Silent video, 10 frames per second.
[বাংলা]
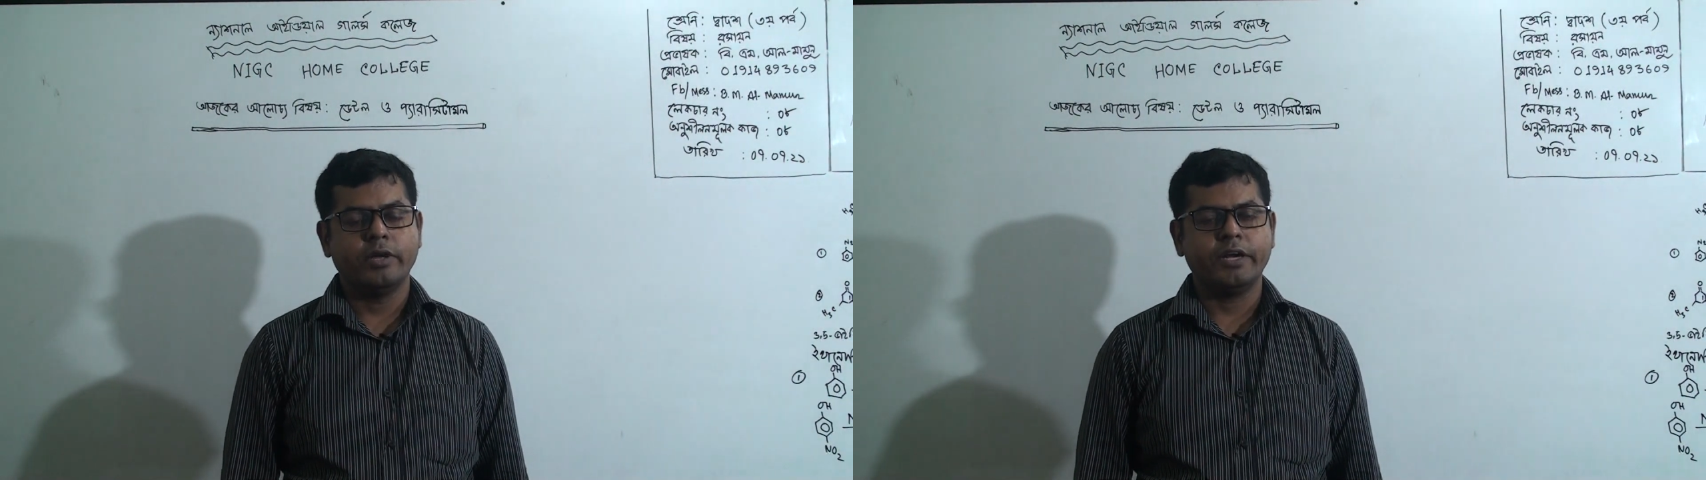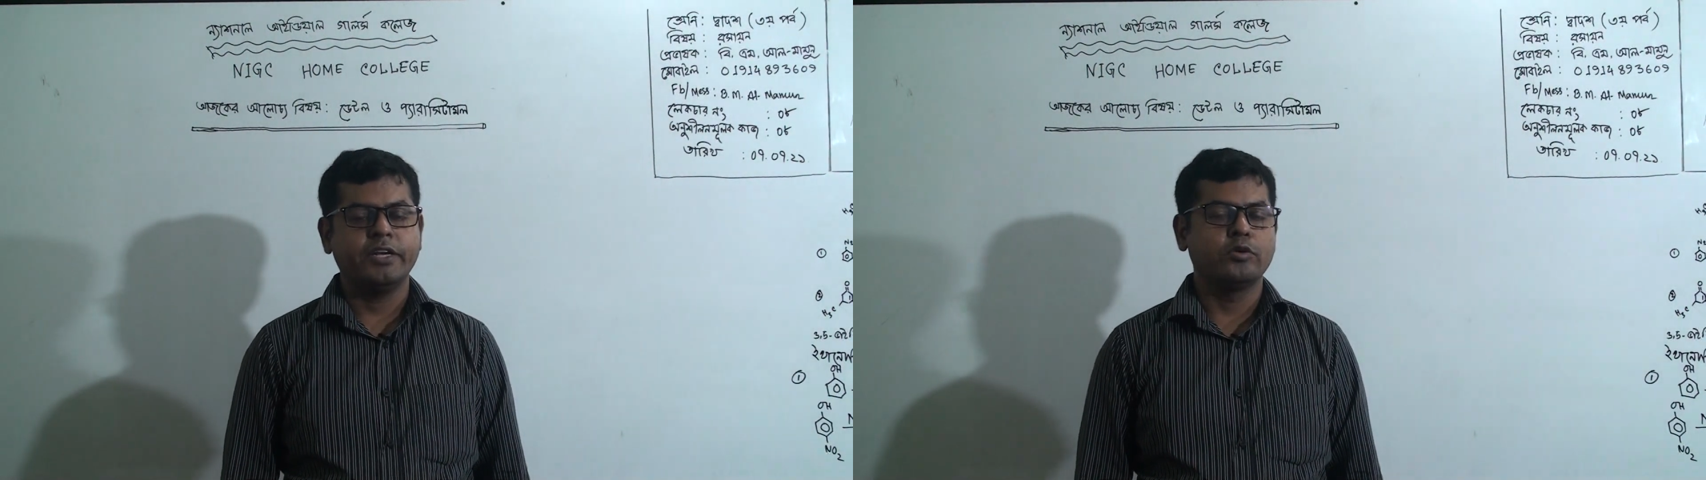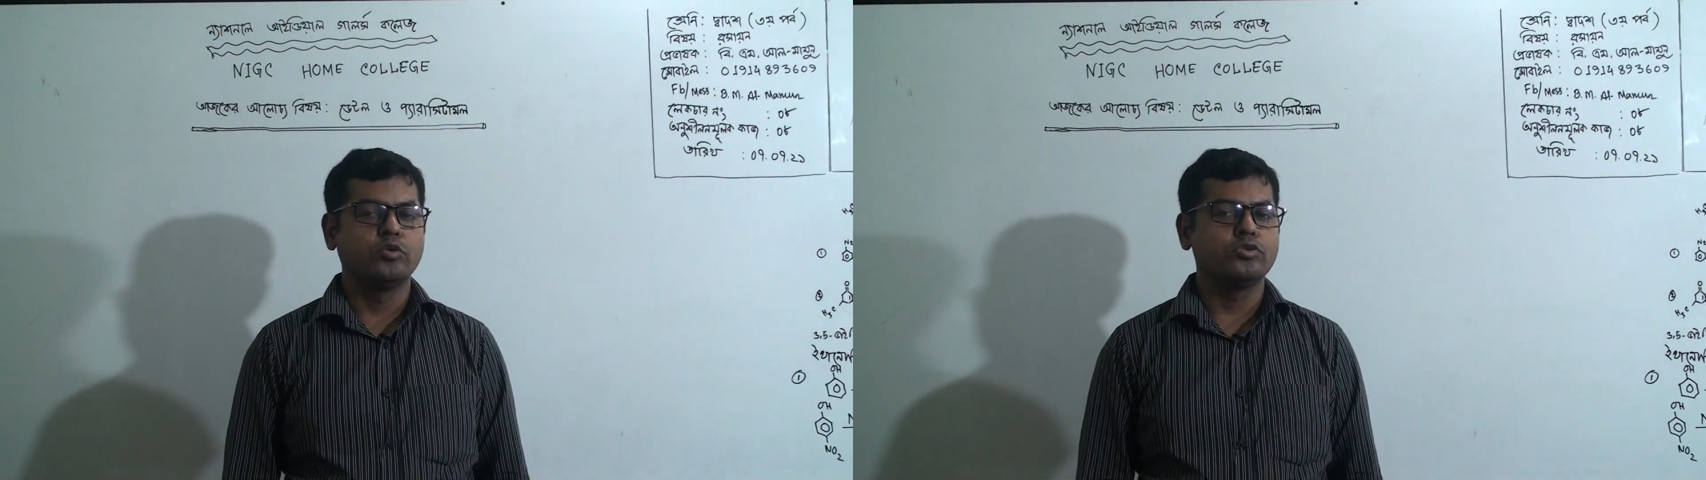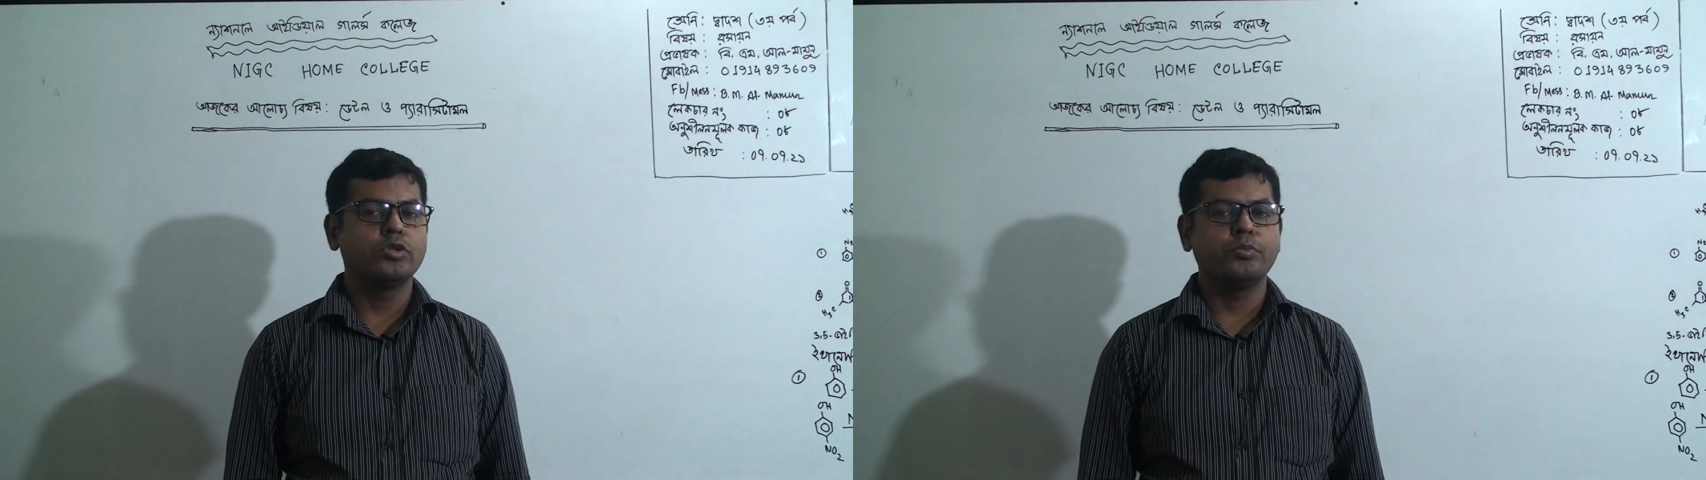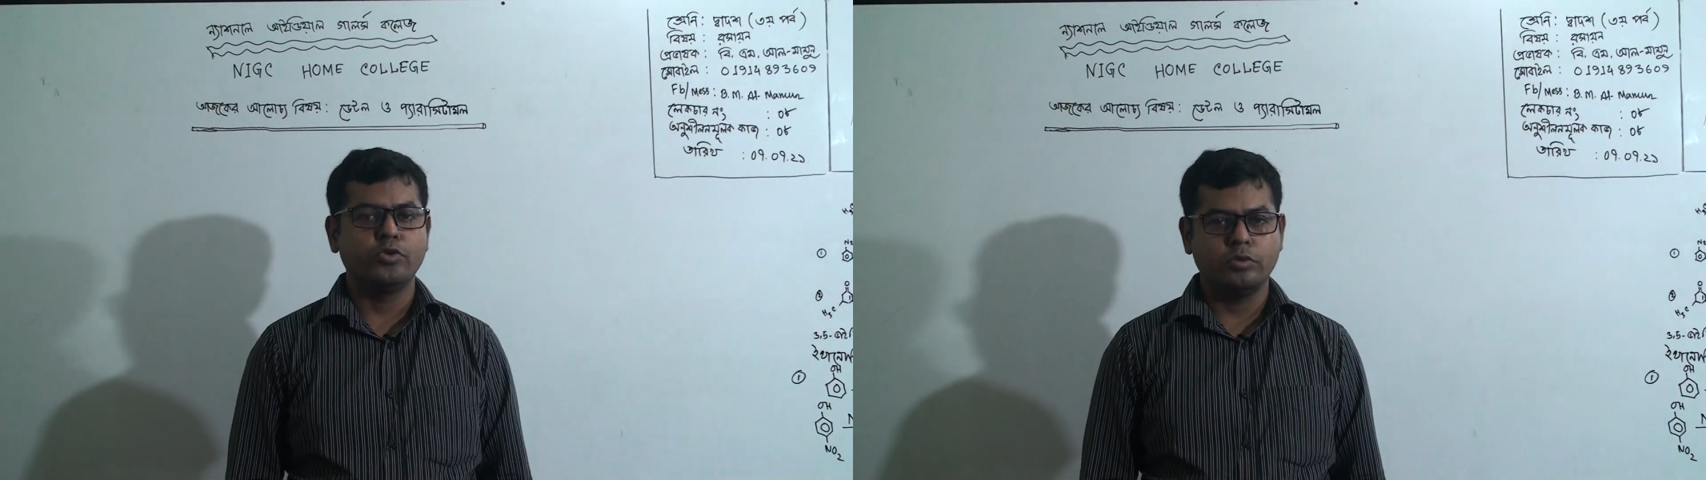একটি
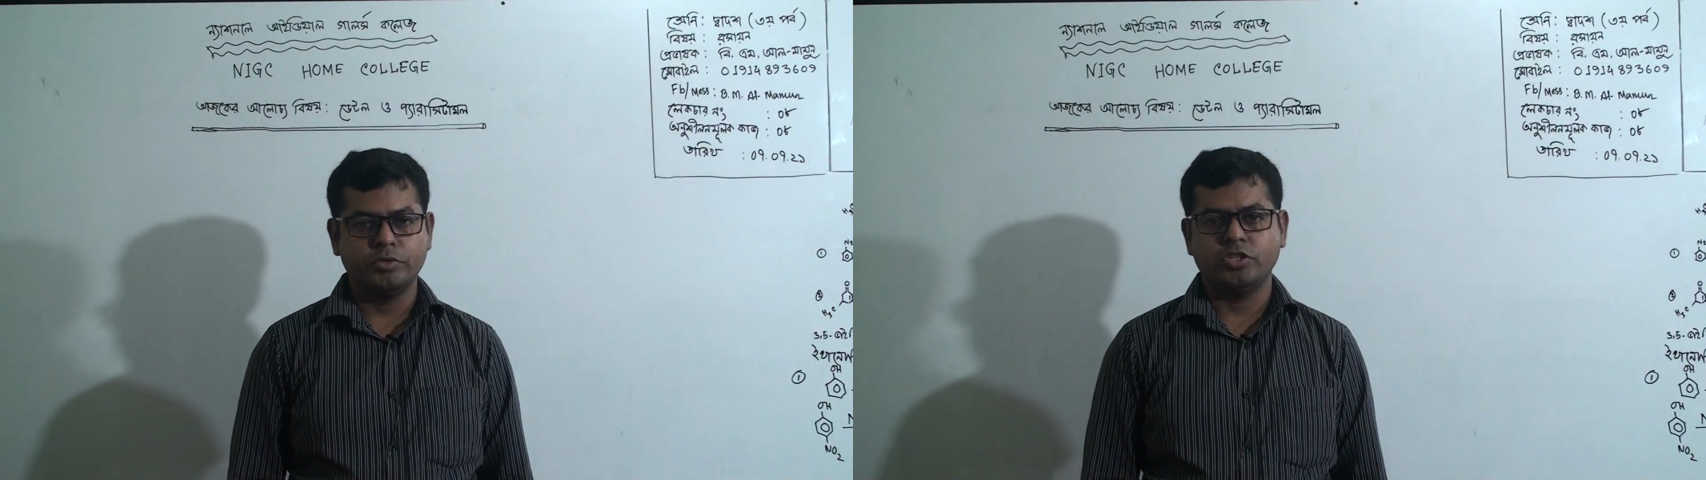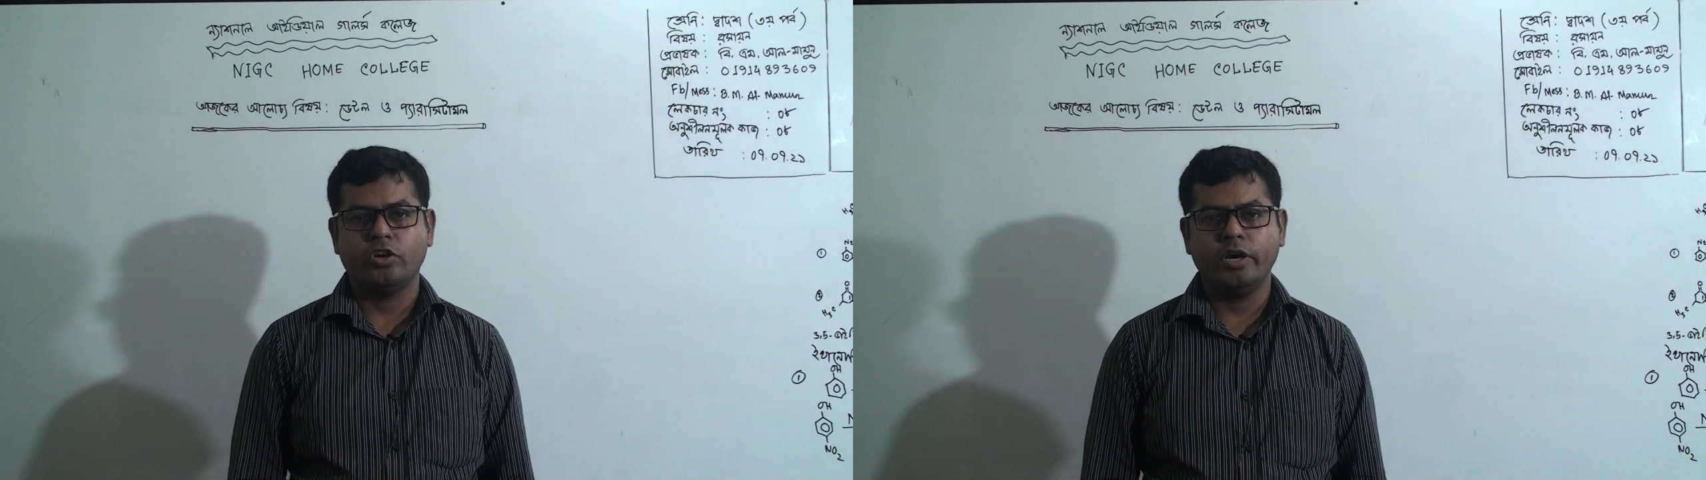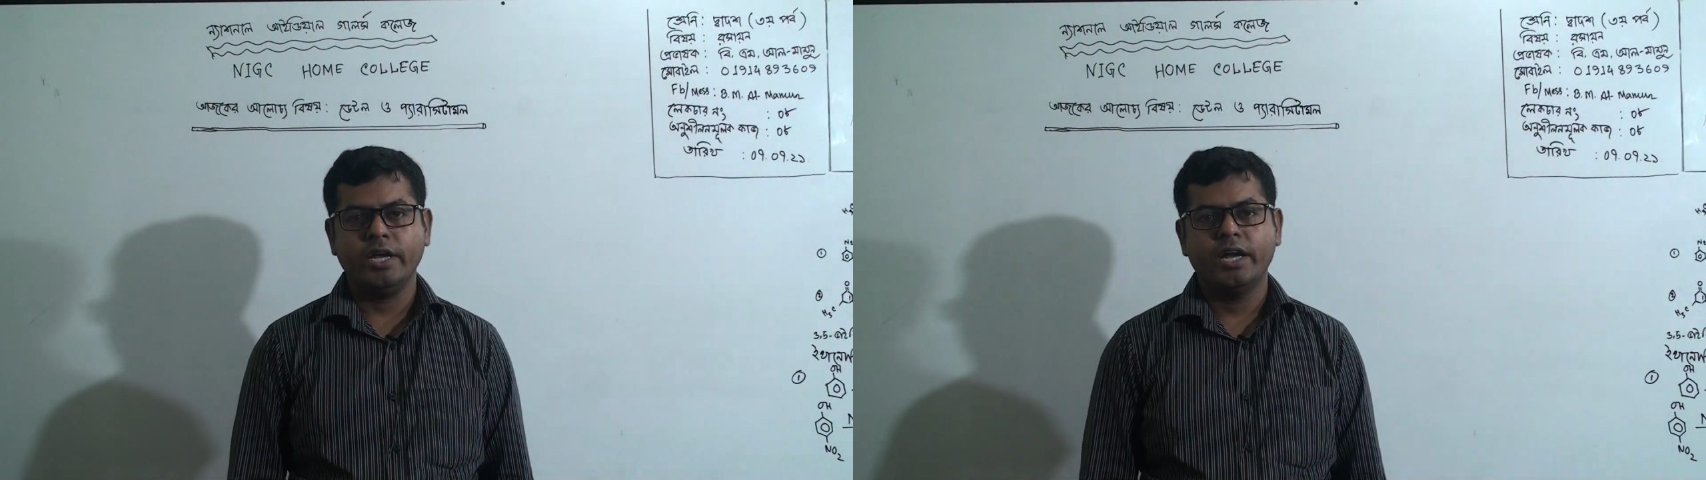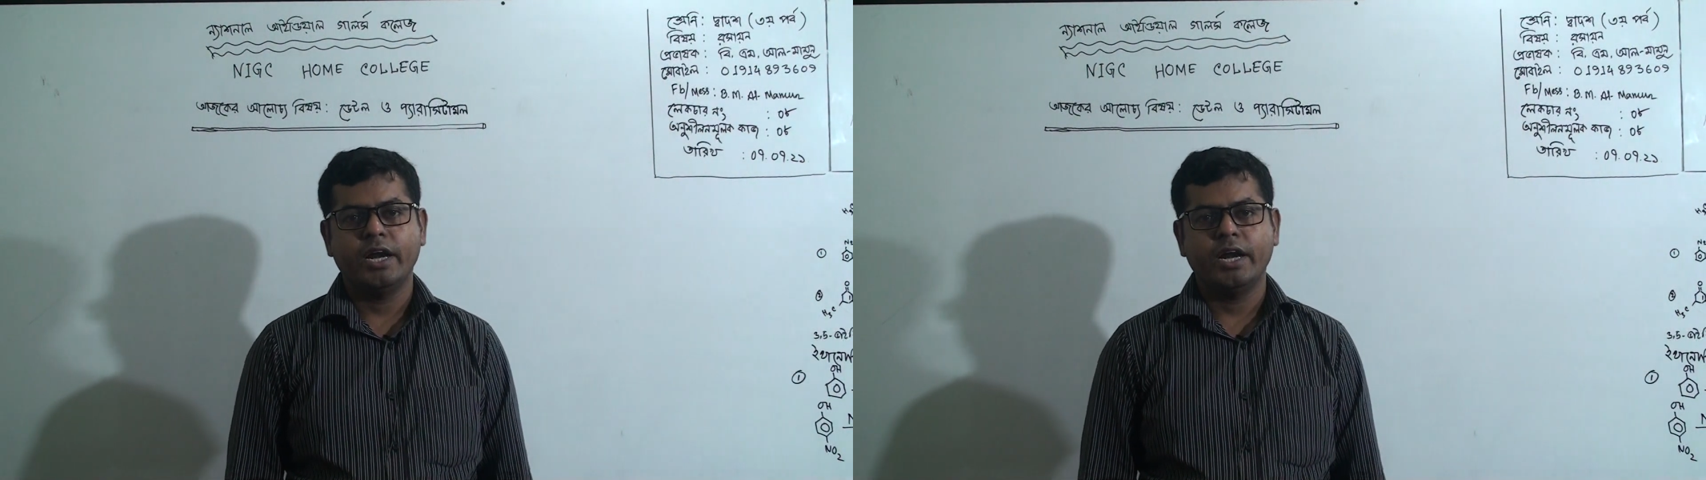গুরুত্বপূর্ণ বিষয়